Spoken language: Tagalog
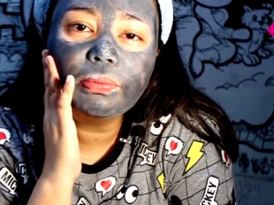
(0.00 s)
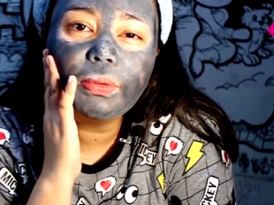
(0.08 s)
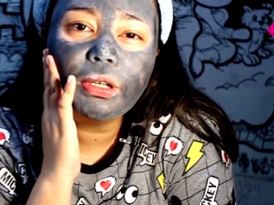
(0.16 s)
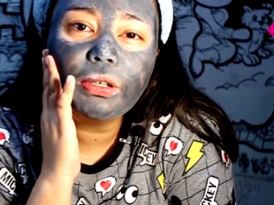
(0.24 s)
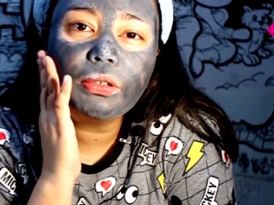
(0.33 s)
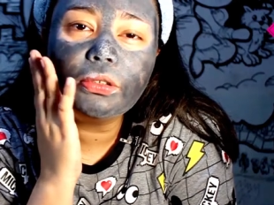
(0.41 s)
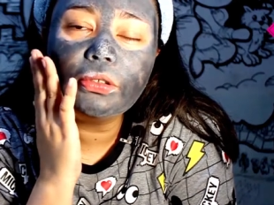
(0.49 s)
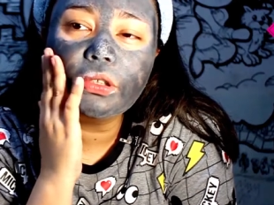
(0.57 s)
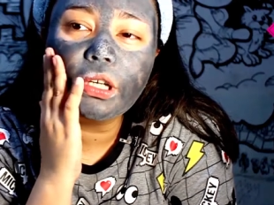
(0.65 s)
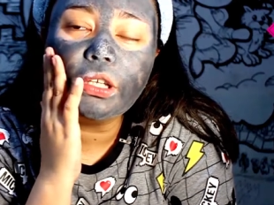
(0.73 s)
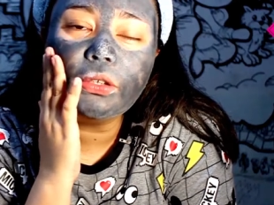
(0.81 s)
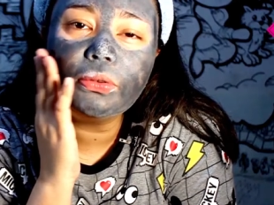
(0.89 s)
Pero
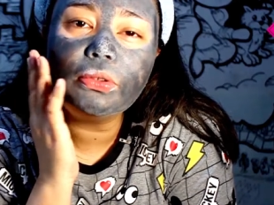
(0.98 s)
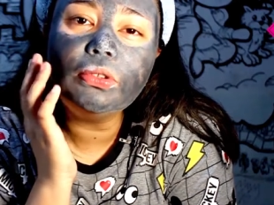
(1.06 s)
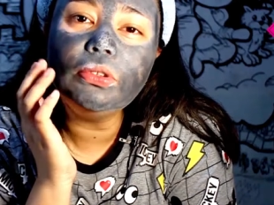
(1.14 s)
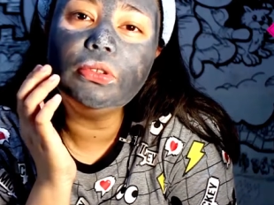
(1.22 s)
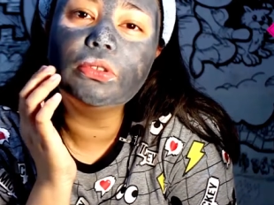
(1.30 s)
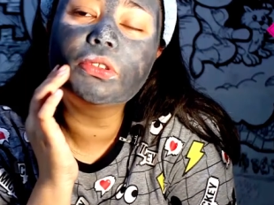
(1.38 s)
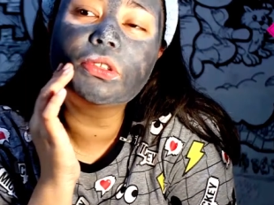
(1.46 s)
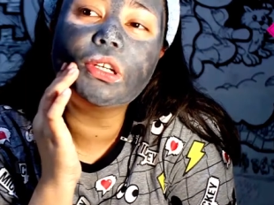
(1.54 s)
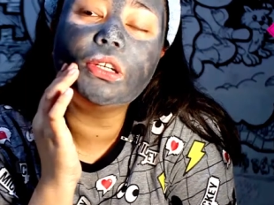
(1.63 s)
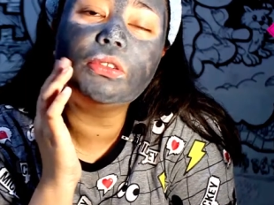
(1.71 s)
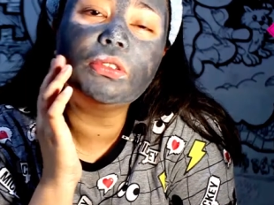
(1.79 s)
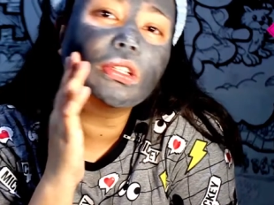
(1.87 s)
ngayon,
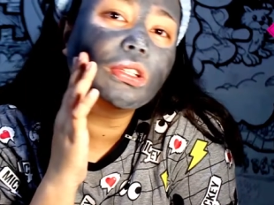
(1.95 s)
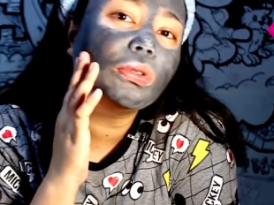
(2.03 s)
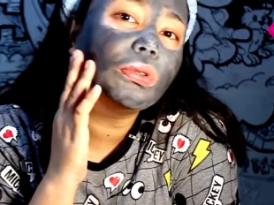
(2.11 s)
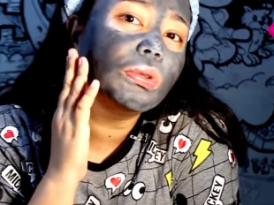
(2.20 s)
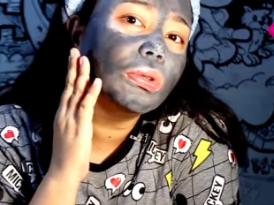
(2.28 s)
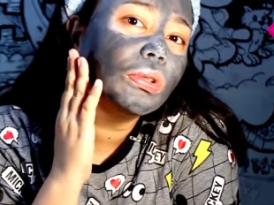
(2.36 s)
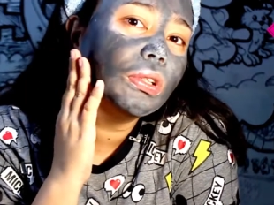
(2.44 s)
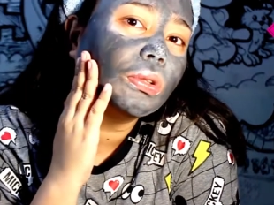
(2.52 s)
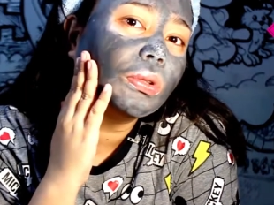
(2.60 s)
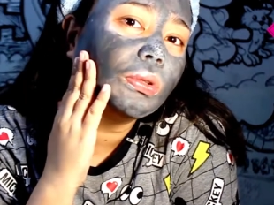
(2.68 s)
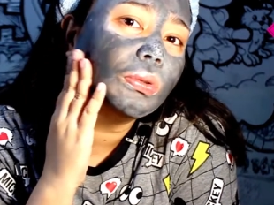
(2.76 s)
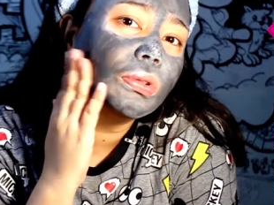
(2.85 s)
ngayon natutu-
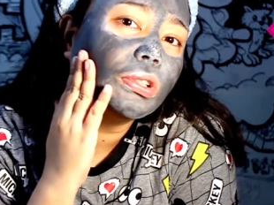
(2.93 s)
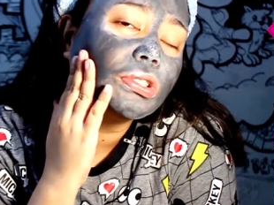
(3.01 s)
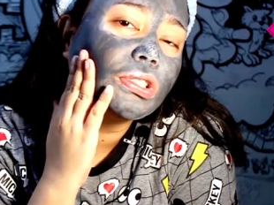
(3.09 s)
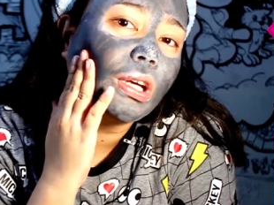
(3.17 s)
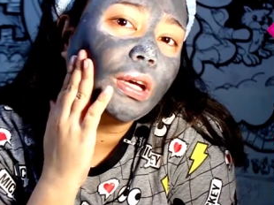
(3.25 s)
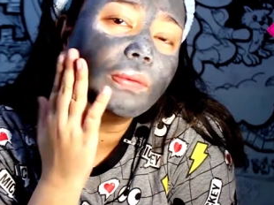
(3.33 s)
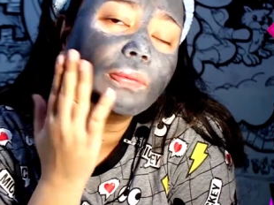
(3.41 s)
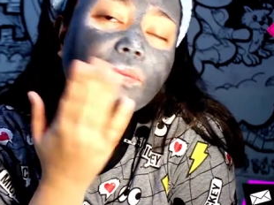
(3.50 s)
natuyo na siya.